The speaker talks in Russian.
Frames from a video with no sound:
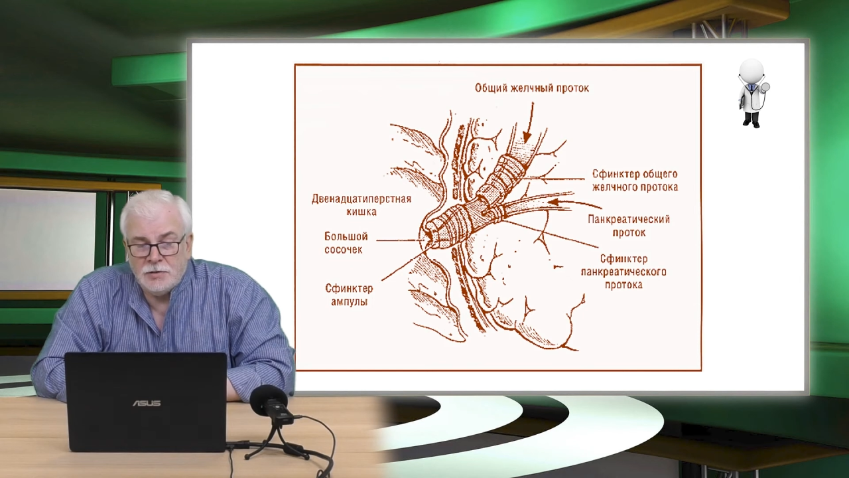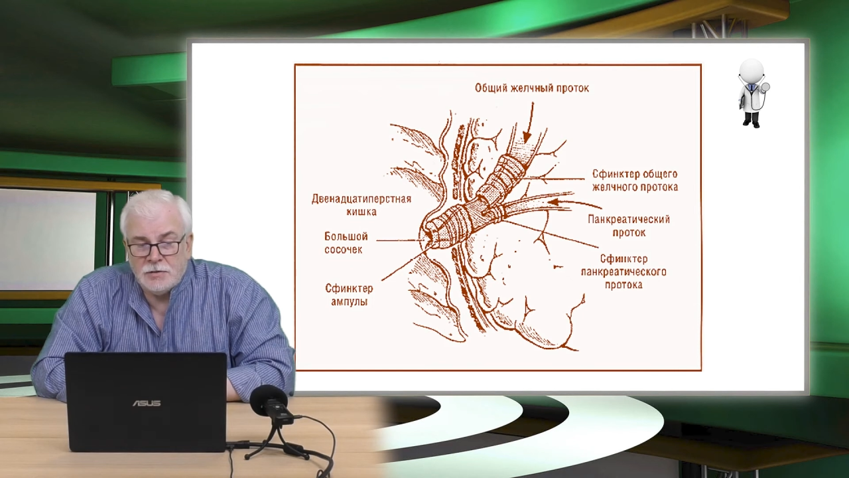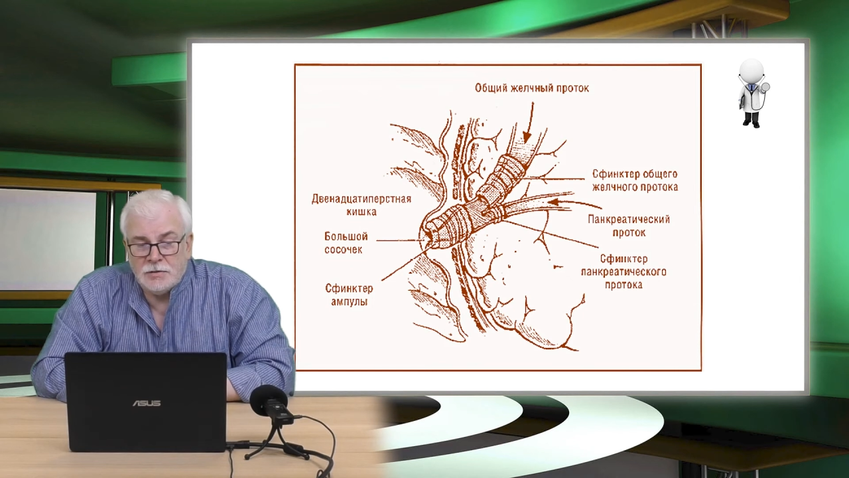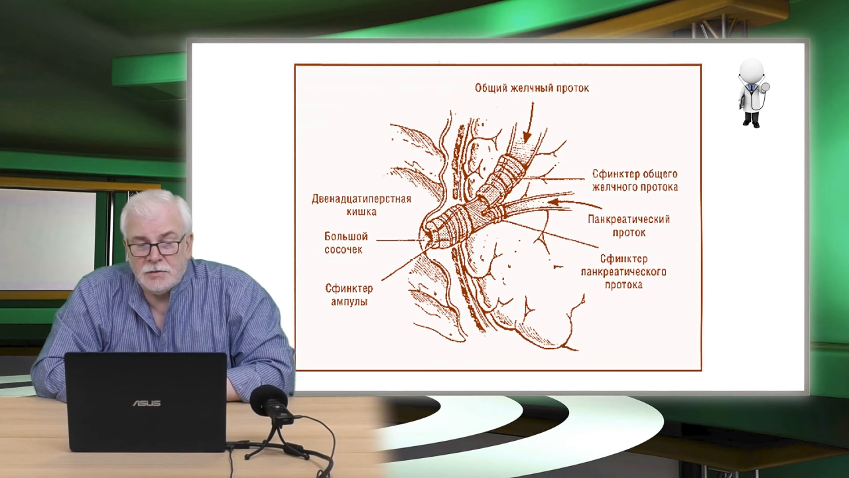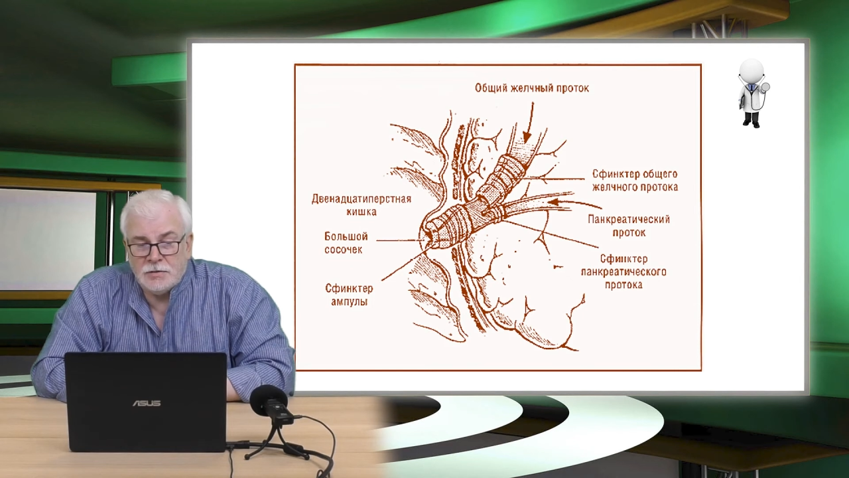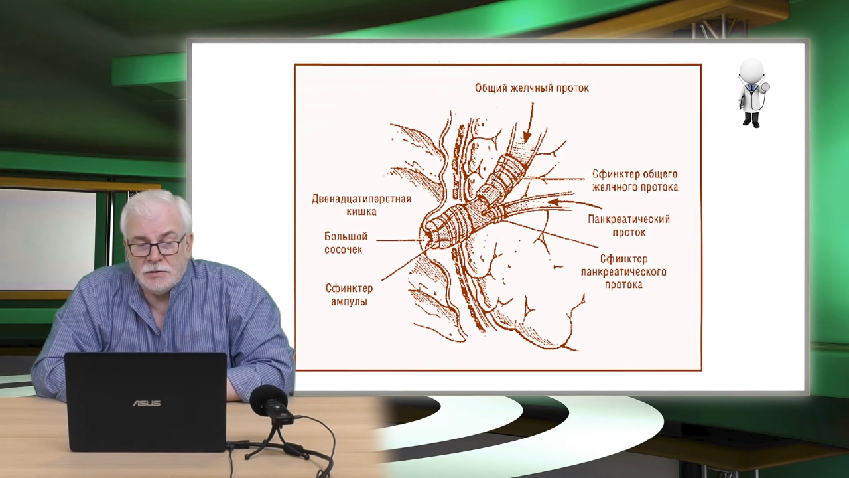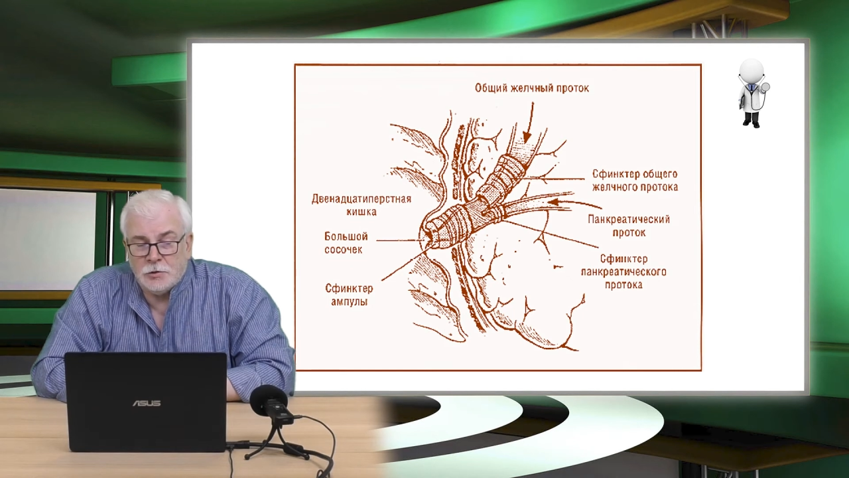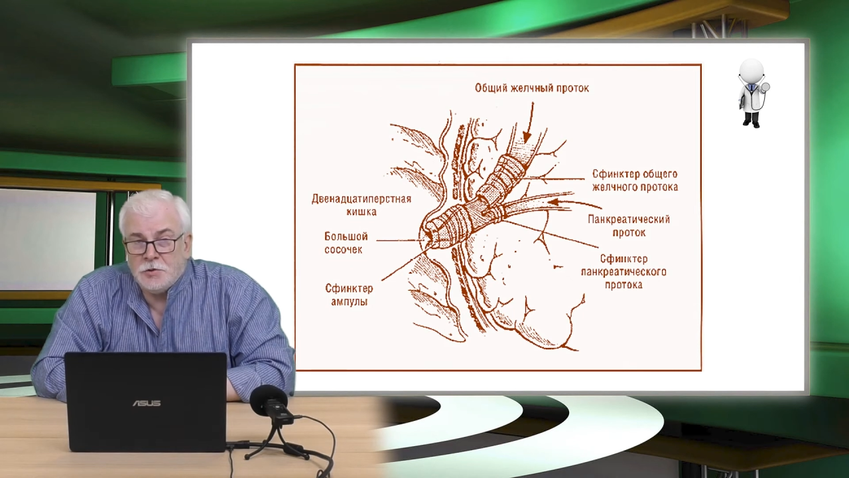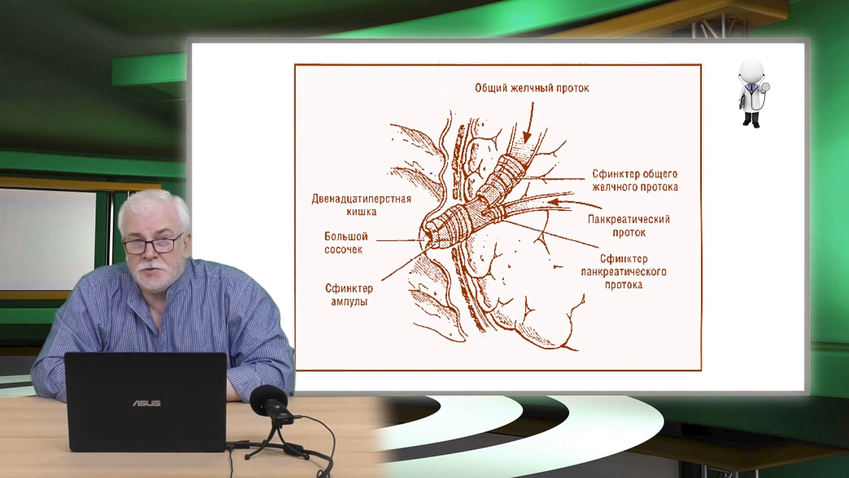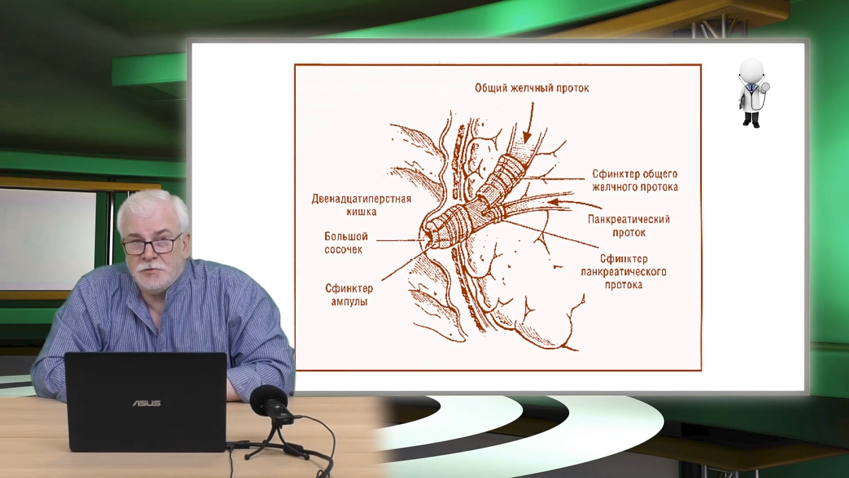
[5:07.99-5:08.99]
э,
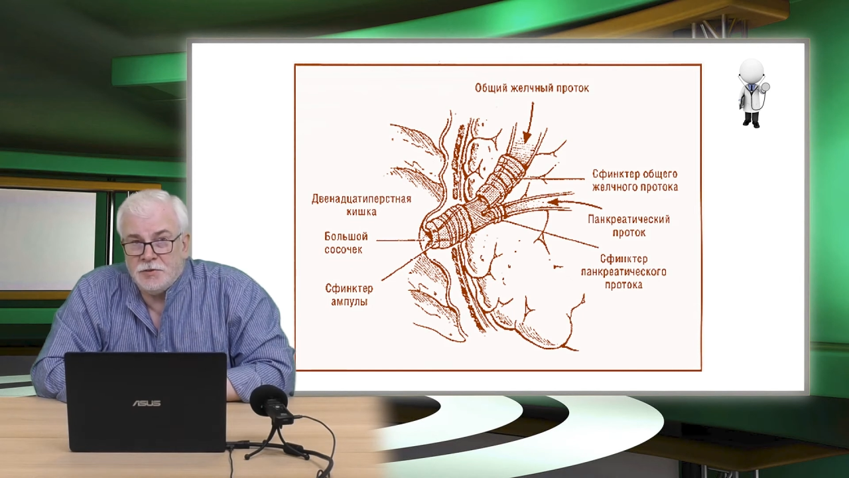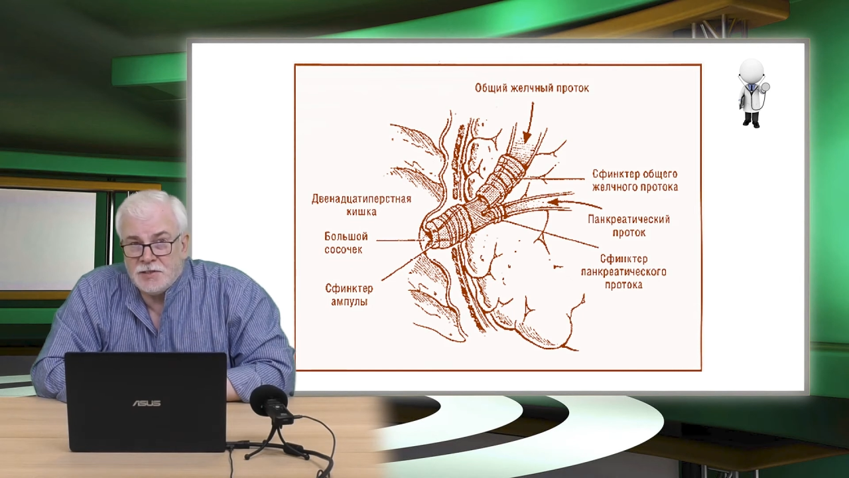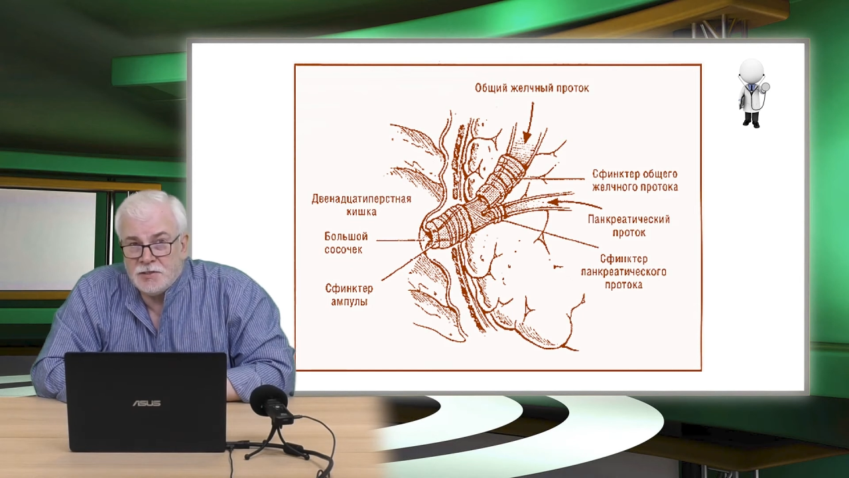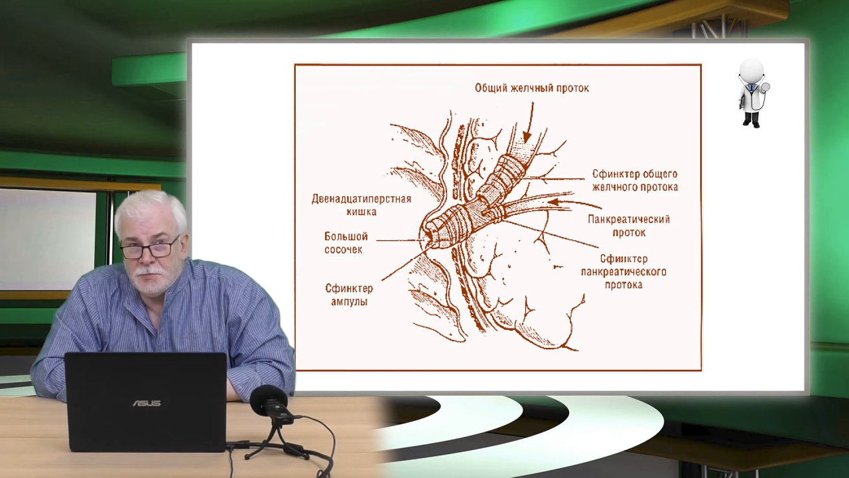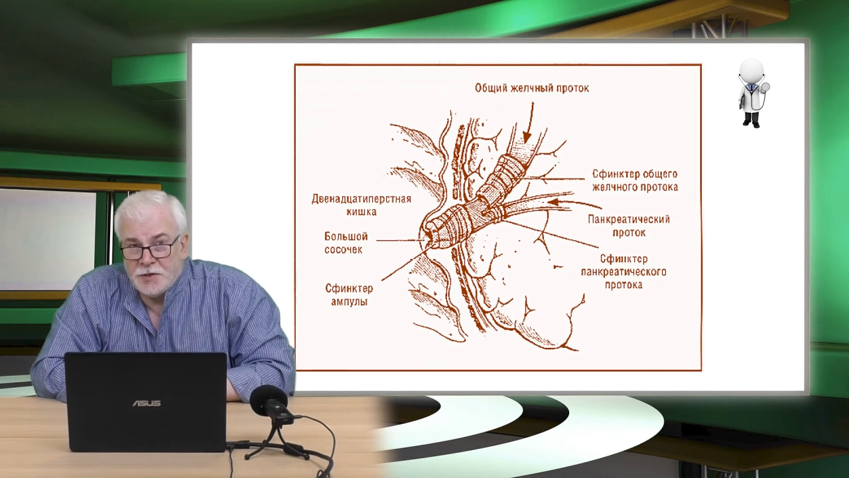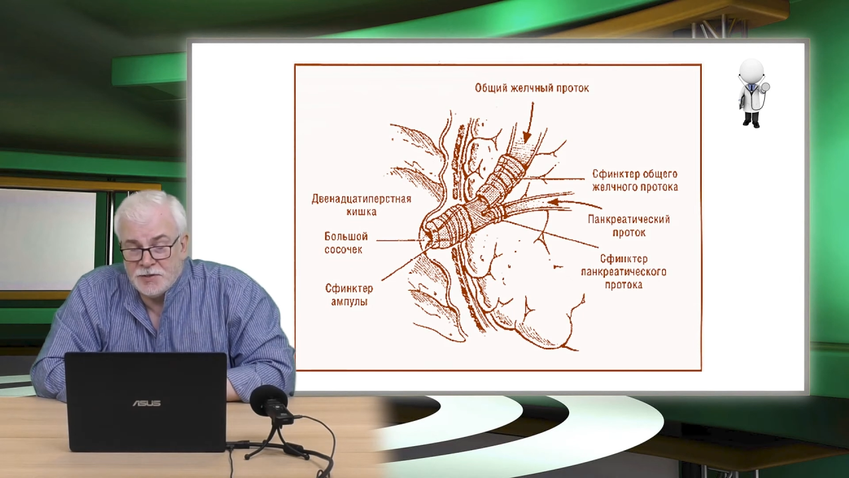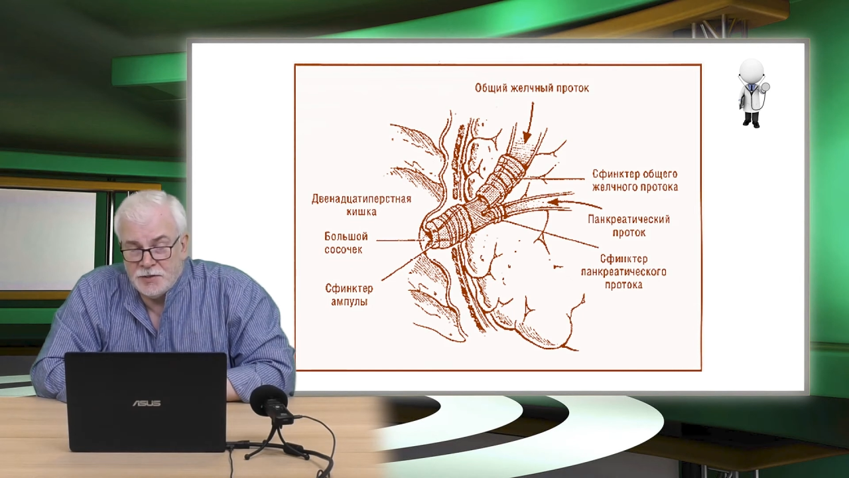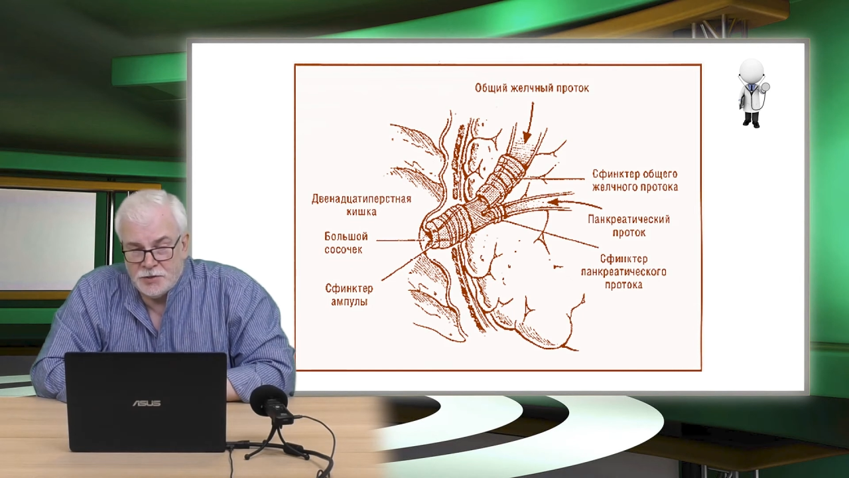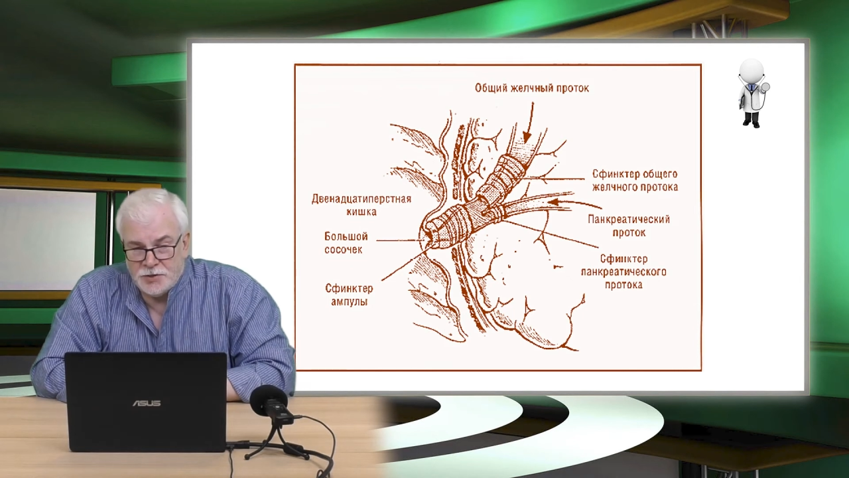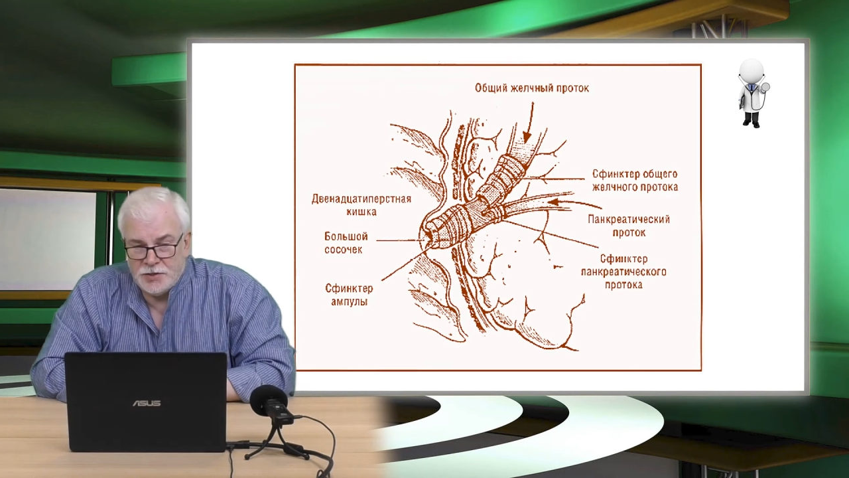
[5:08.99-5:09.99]
находится в двенадцатиперстной
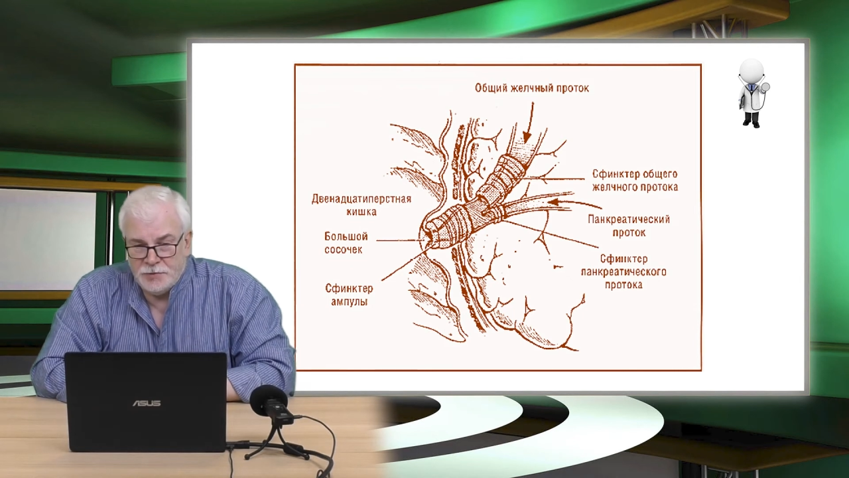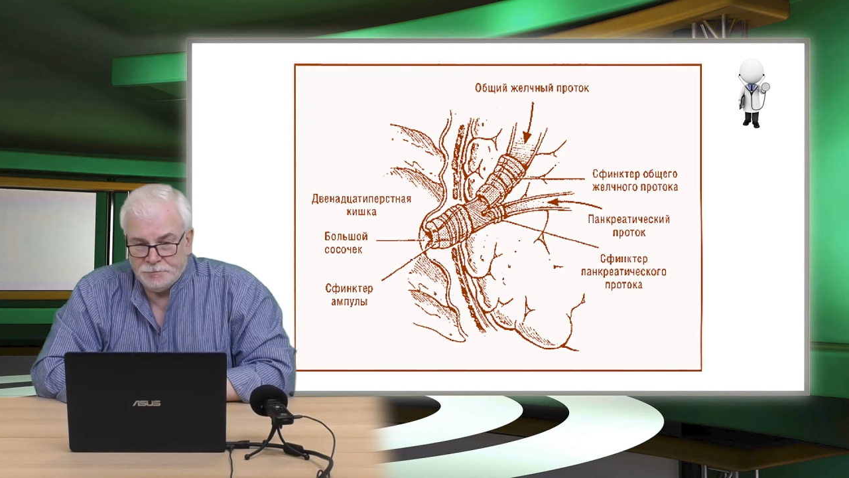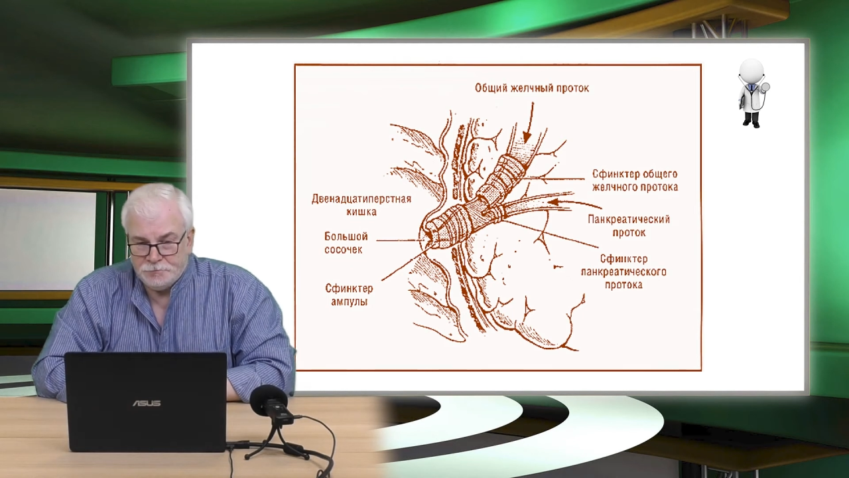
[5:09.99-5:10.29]
кишке.